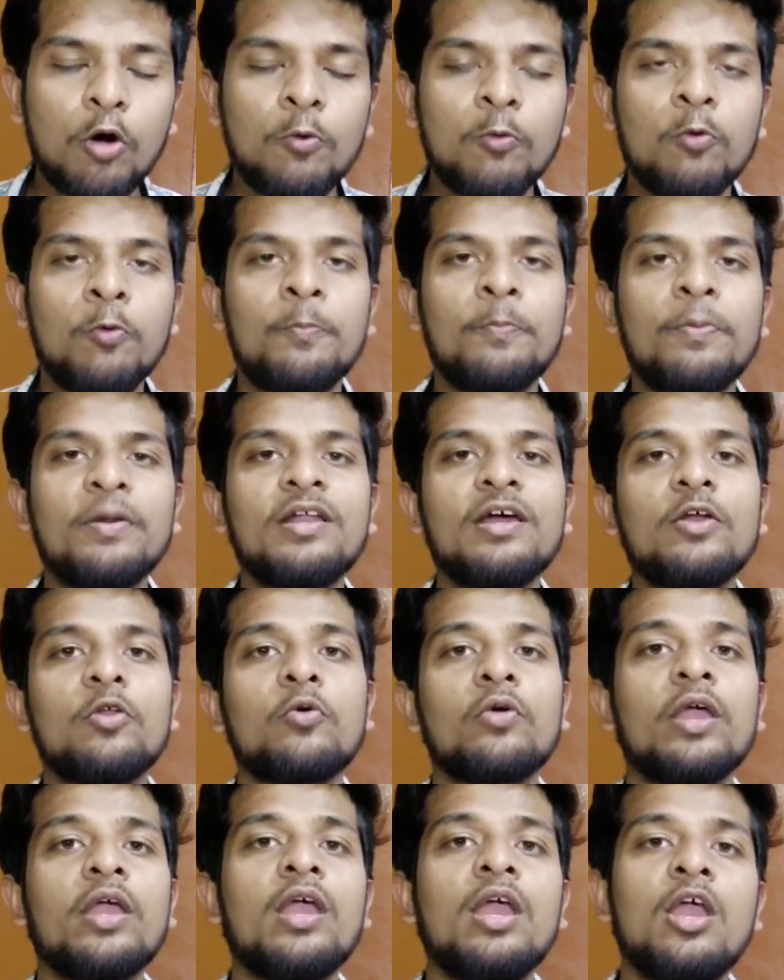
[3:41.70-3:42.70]
ओपन
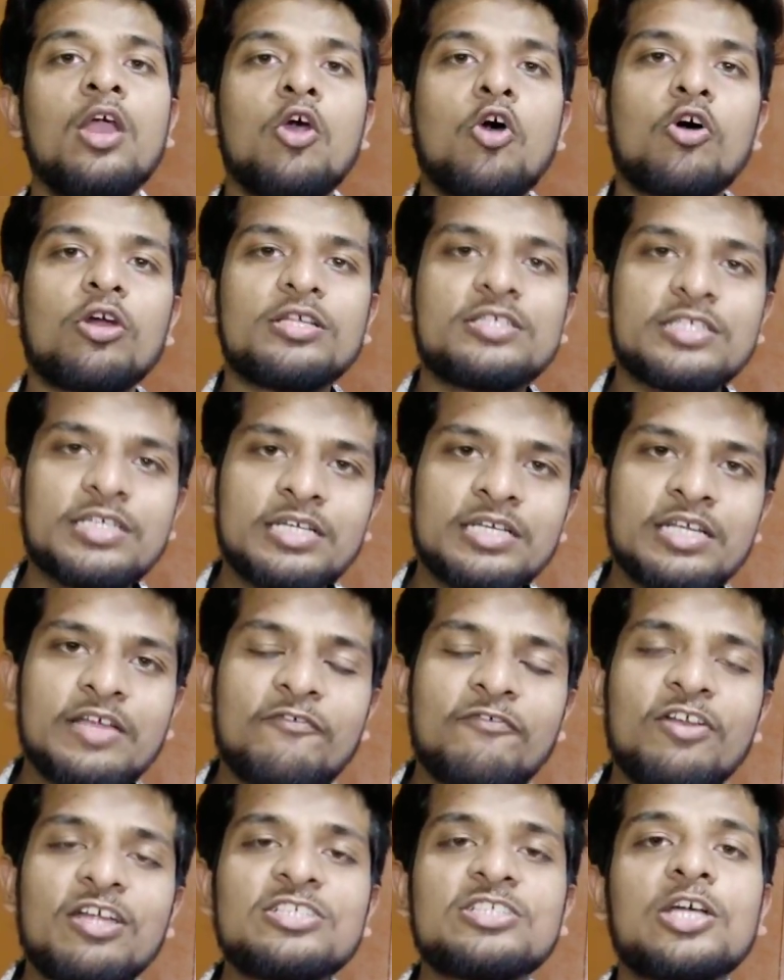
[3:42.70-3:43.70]
करोगे और इसे
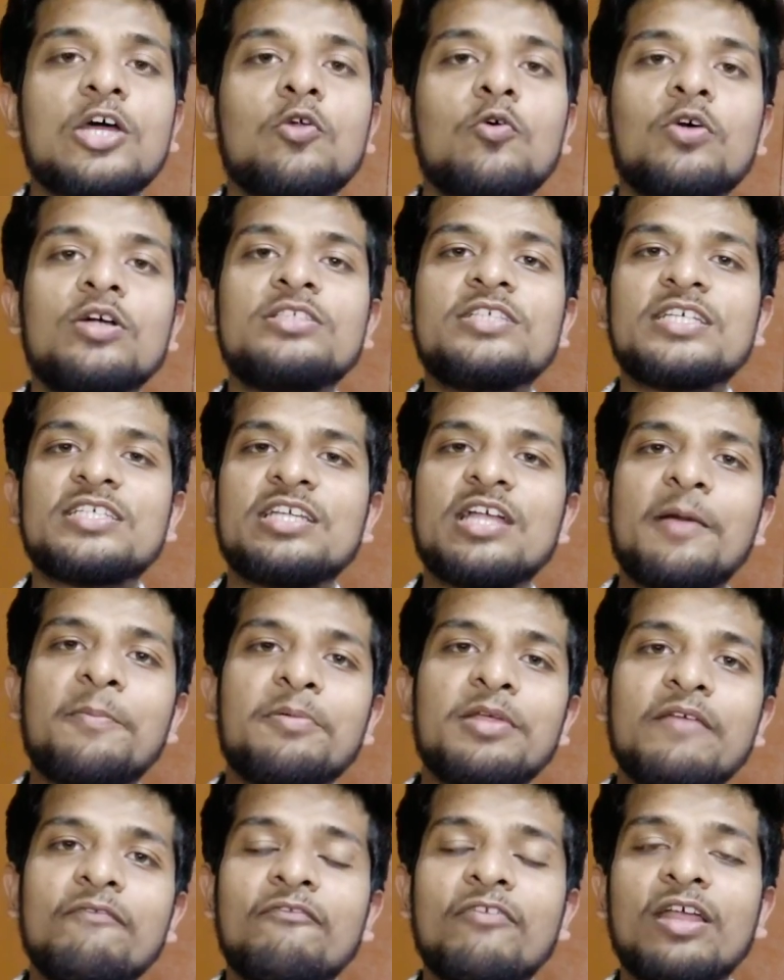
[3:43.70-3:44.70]
रिफ्रेश करोगे जैसे ही
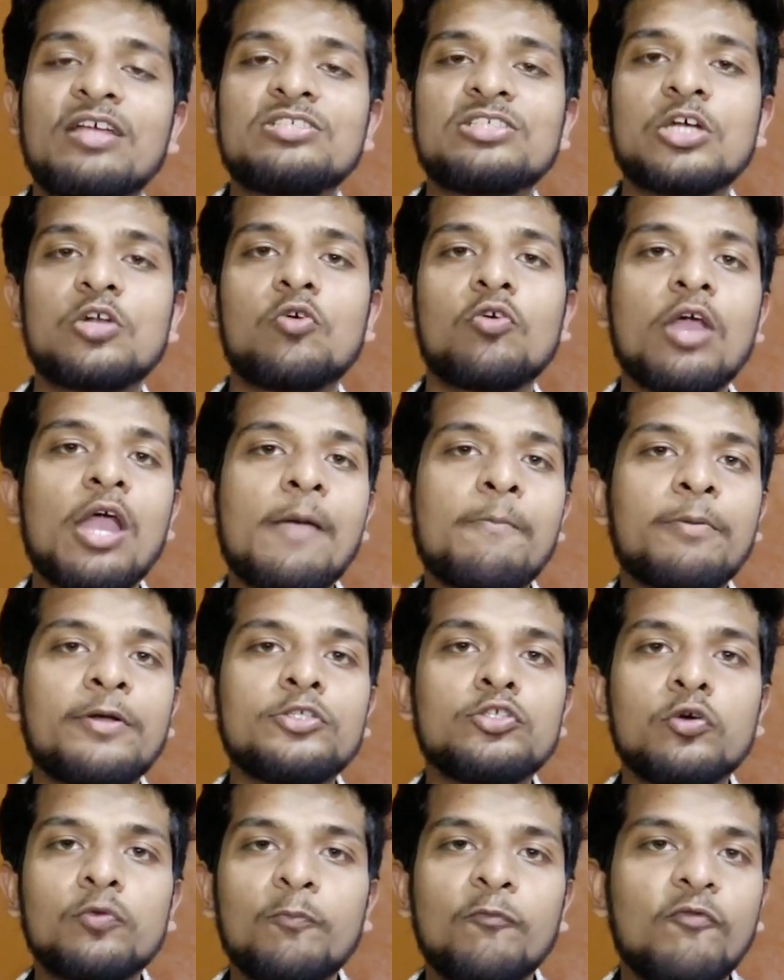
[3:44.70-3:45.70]
आप रिफ्रेश करोगे
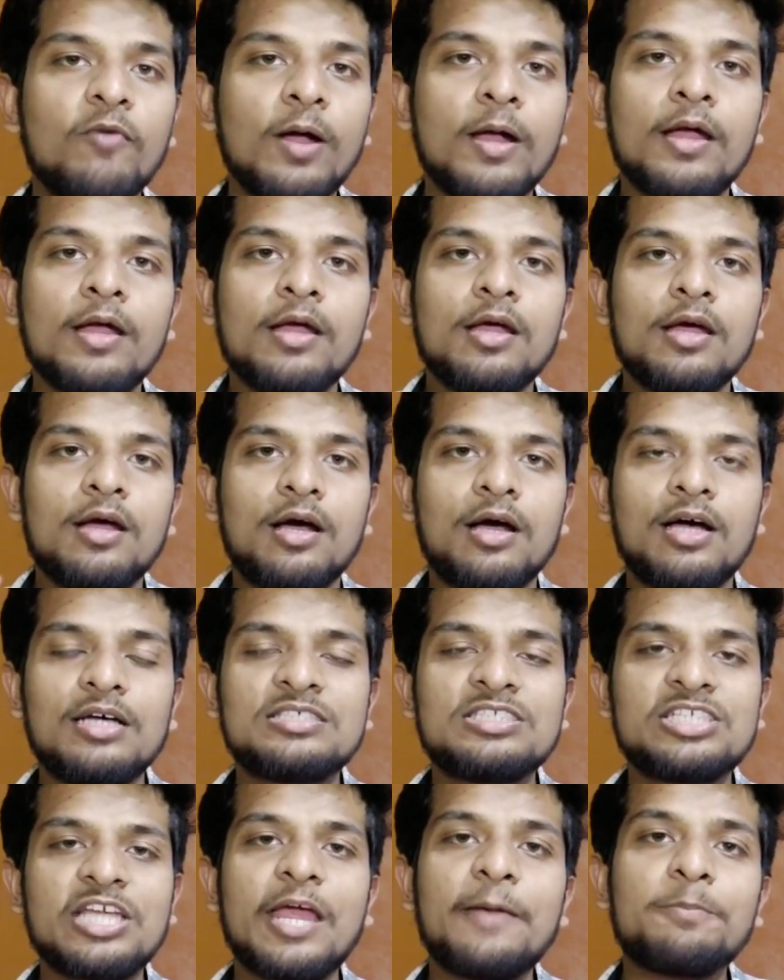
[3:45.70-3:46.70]
आपके जो
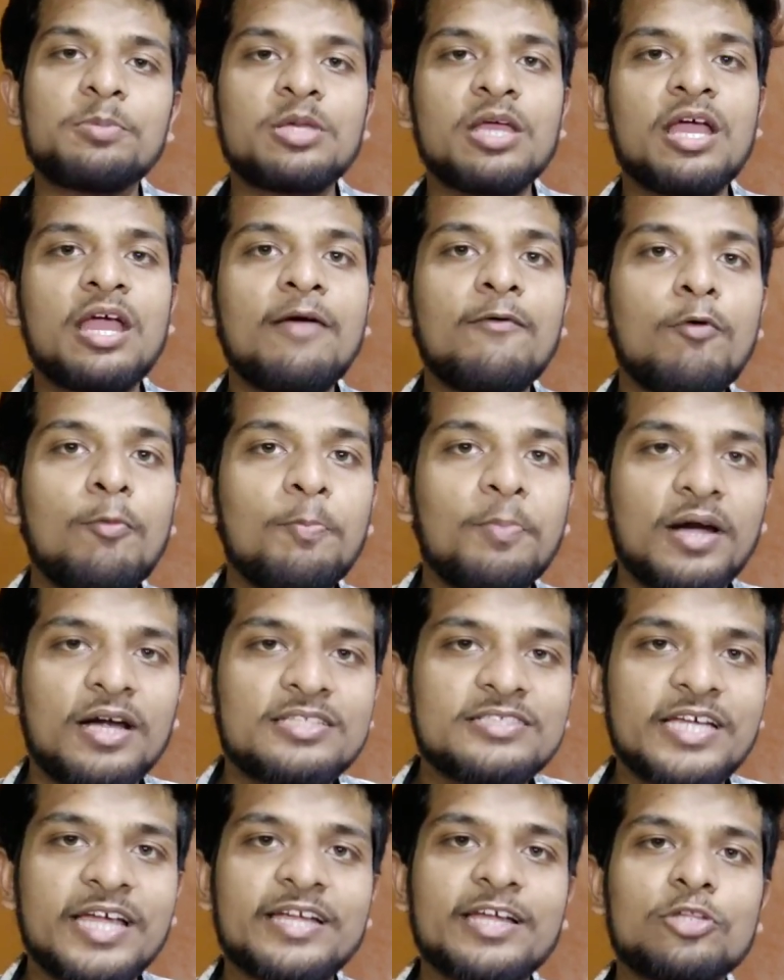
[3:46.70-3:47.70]
स्टेप्स हाँ, हैं वो
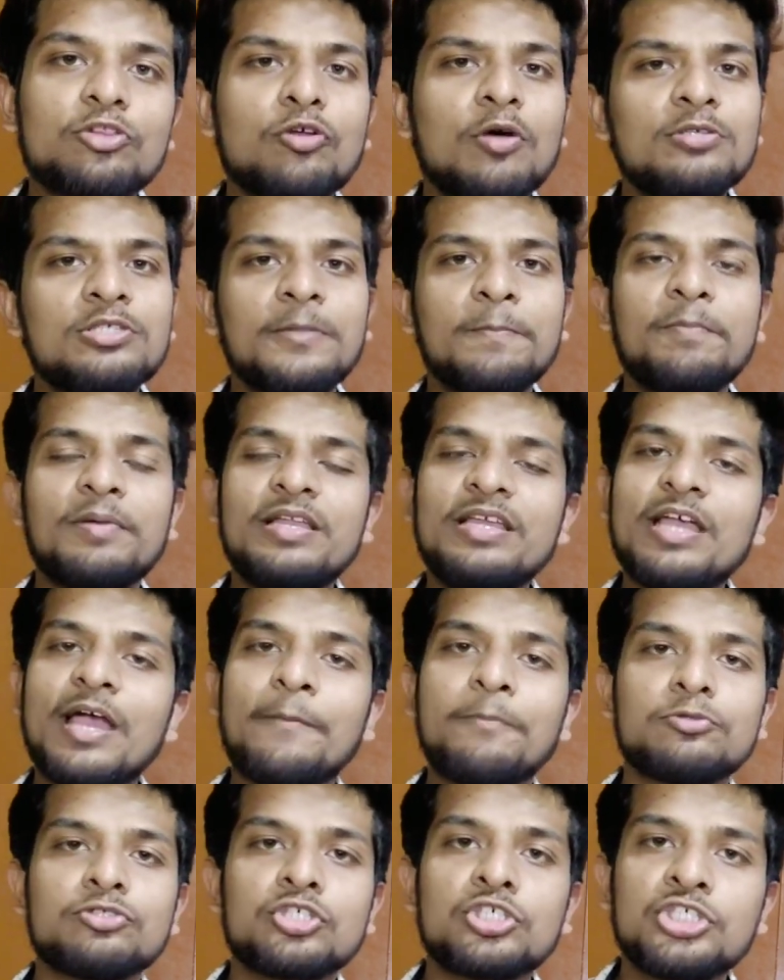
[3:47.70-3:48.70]
बढ़ जाएंगे तो सिंपली
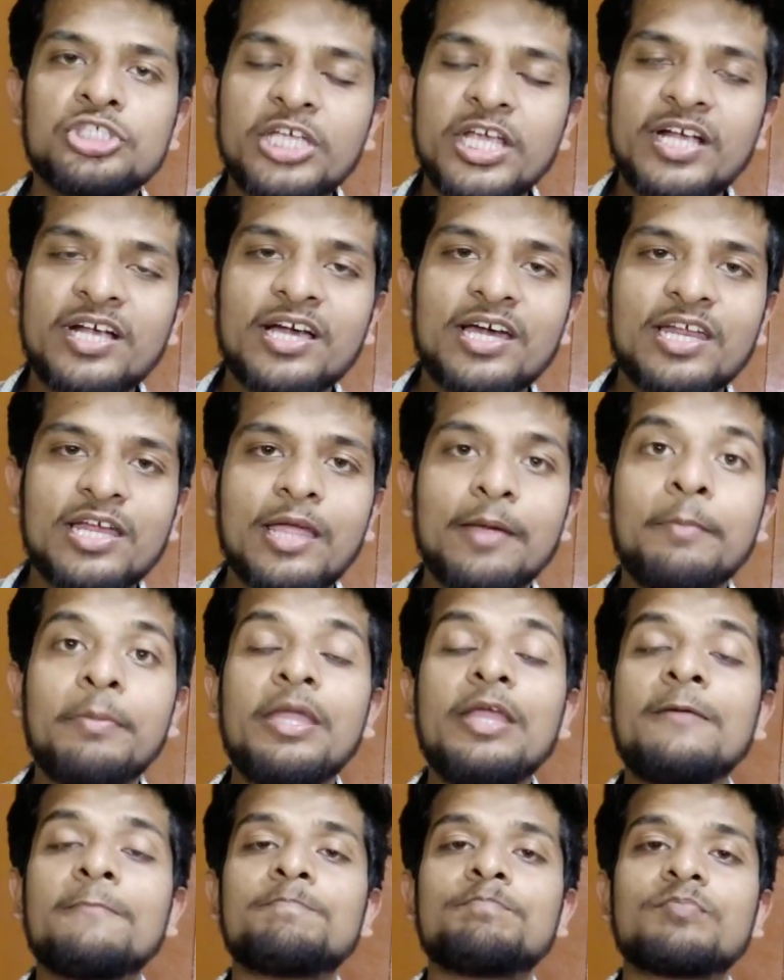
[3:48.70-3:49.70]
आप उसे शेक करके
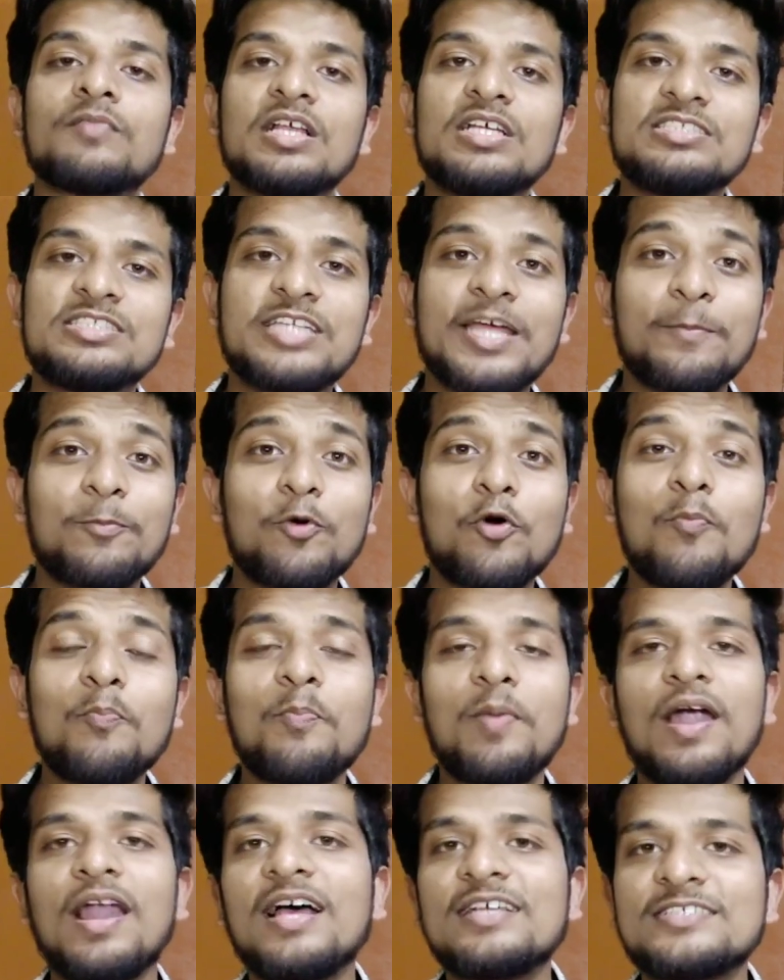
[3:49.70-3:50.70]
भी स्टेप को
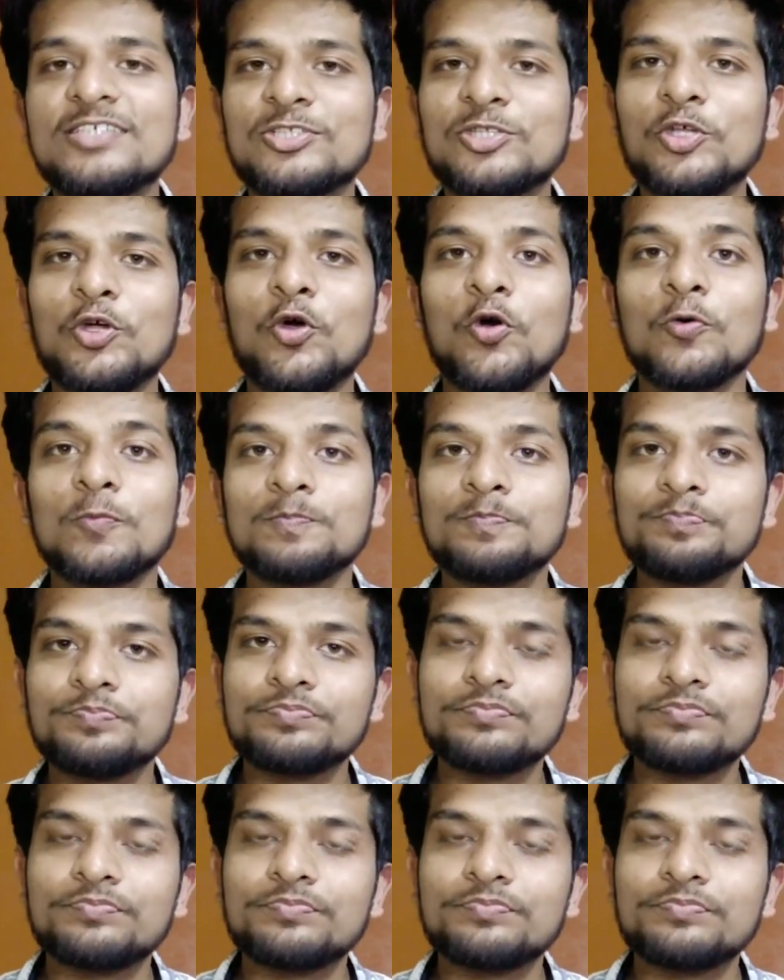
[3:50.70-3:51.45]
बढ़ा सकते हो